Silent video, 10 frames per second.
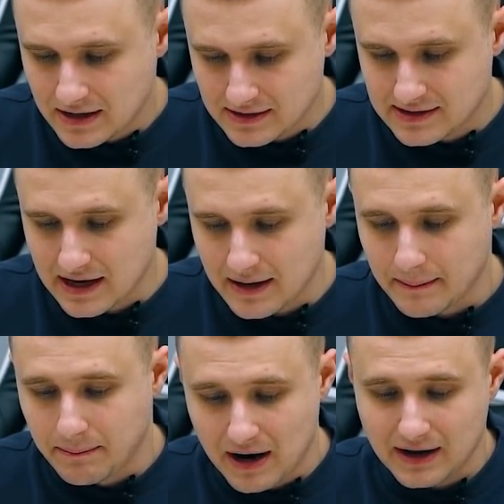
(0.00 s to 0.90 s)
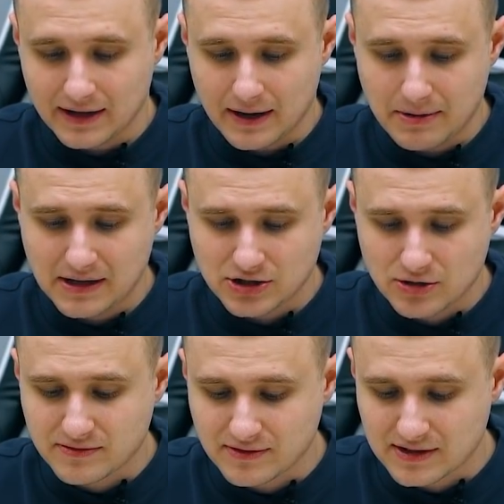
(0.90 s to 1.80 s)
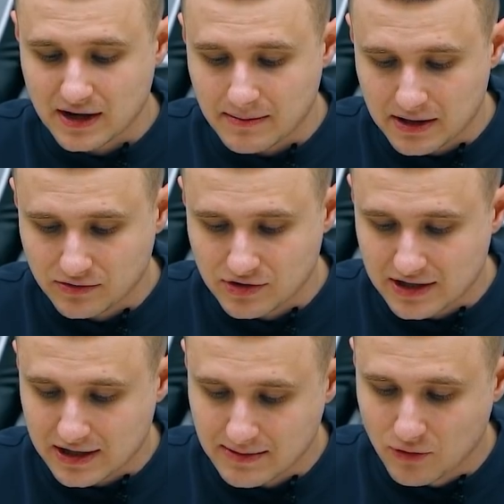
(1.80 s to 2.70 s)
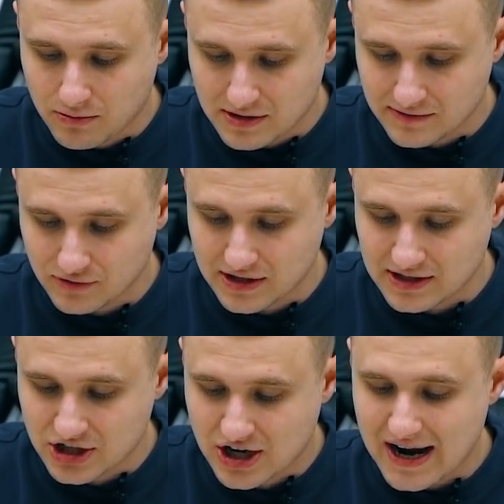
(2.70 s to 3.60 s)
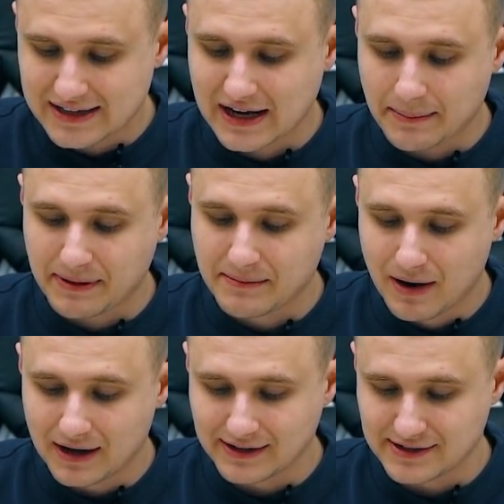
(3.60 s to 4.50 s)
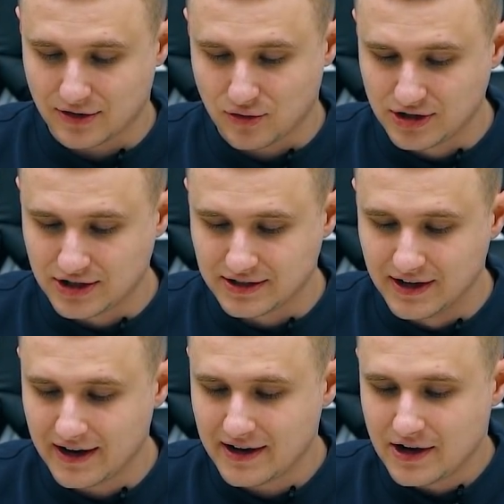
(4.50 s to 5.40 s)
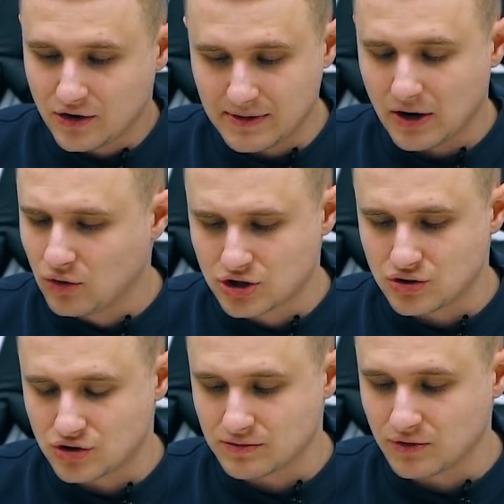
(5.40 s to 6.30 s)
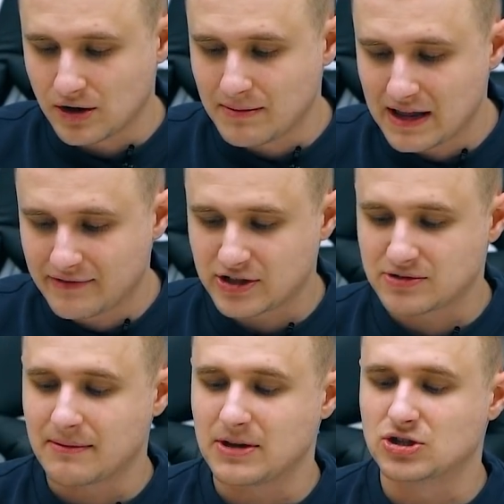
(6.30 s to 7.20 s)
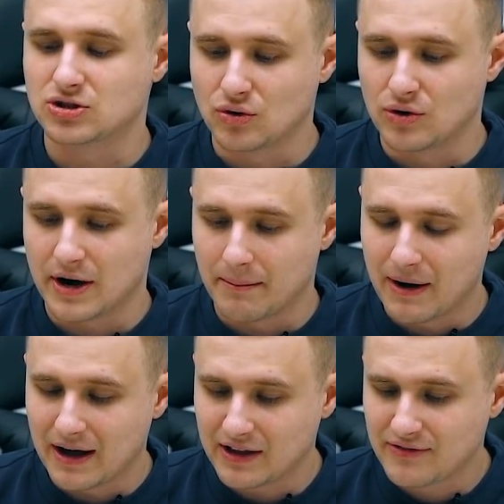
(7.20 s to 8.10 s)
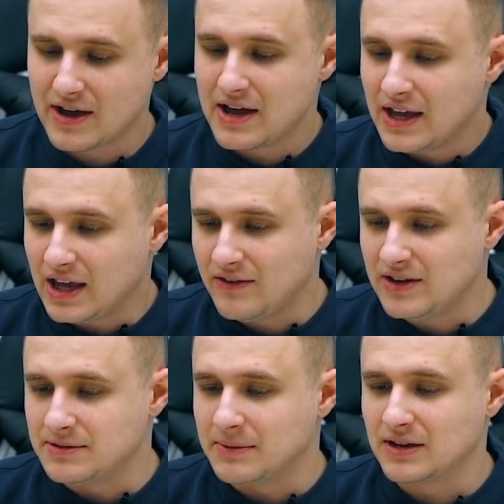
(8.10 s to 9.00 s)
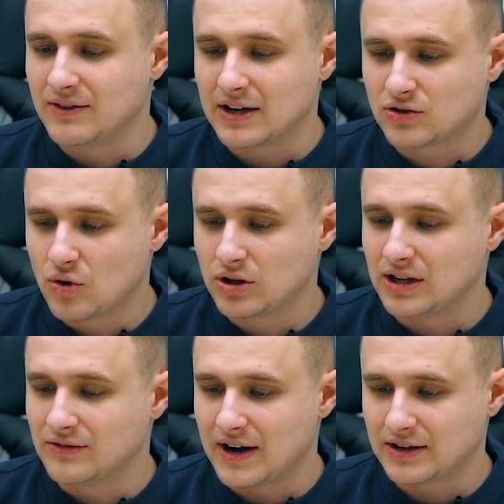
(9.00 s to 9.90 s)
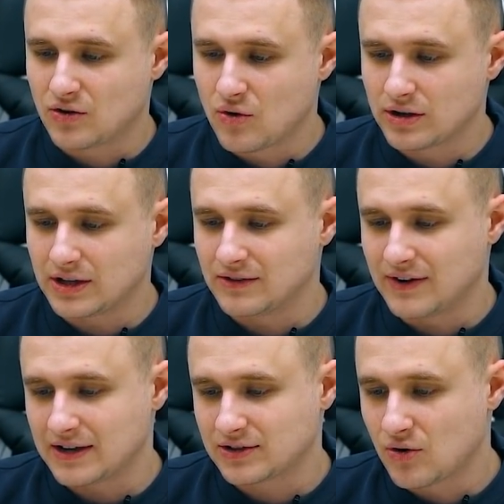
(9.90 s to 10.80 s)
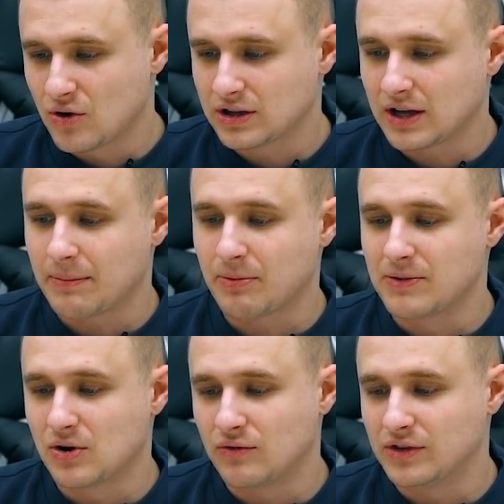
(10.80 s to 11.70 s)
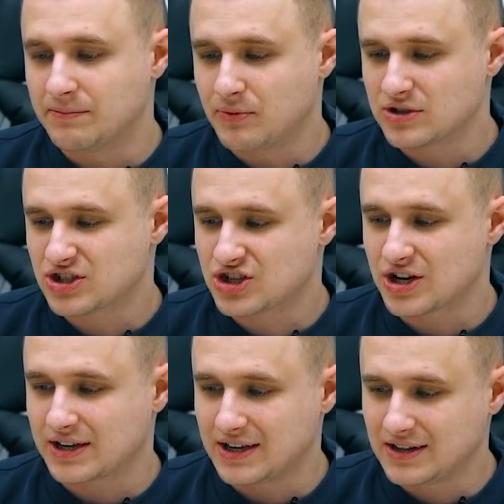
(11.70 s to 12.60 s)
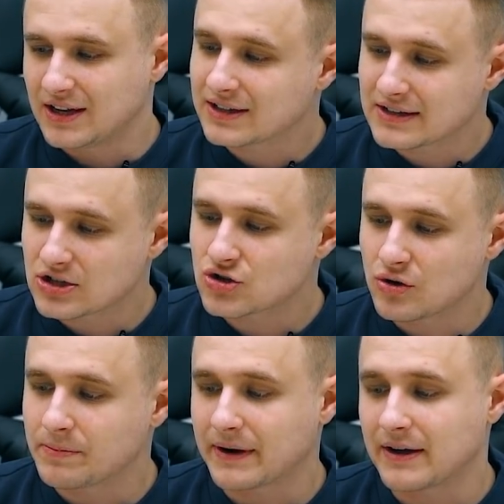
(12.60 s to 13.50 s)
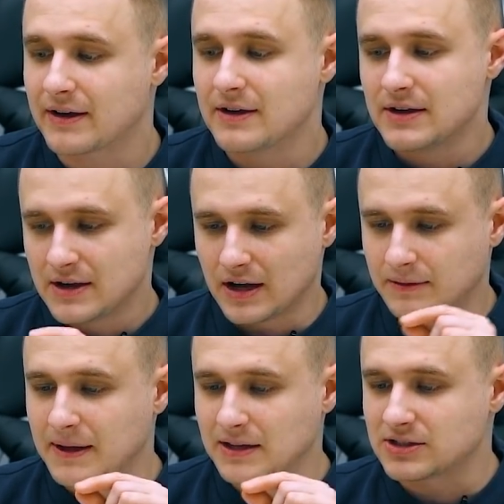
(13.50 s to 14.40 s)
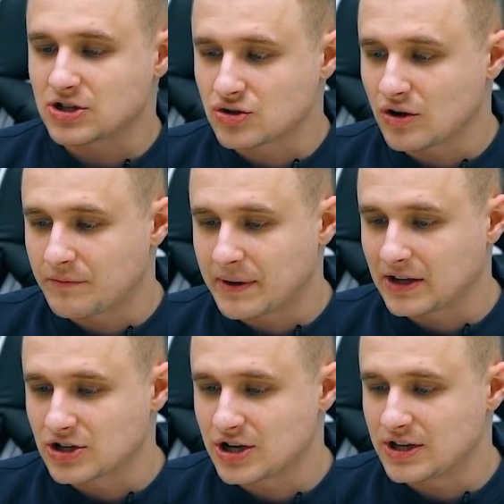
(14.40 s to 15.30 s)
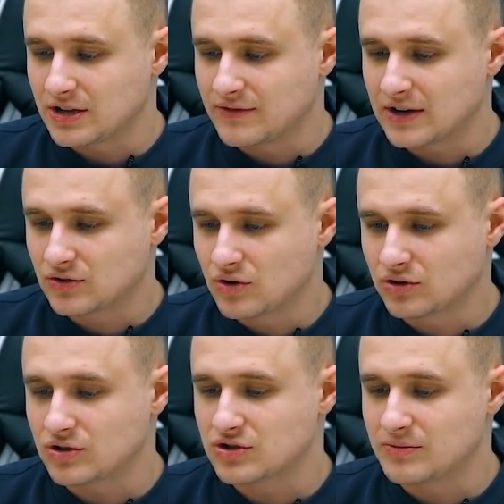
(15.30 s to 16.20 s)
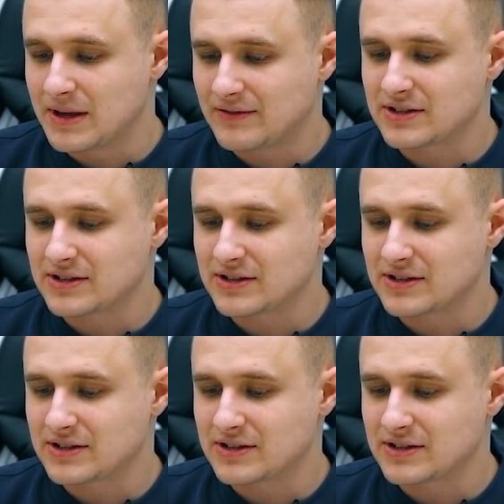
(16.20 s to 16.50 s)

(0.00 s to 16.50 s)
за баллы. А баллы, собственно, зарабатываются каким образом? Вот здесь даже как накопить баллы, заходите, да. У меня очень-очень много баллов, нажимаем «История баллов». И видим, инвайт-код, инвайт-код, инвайт-код, опубликованный пост, чек-ин, это я зашел зашел, про, отметился, что я в приложении invite-код. То есть у меня в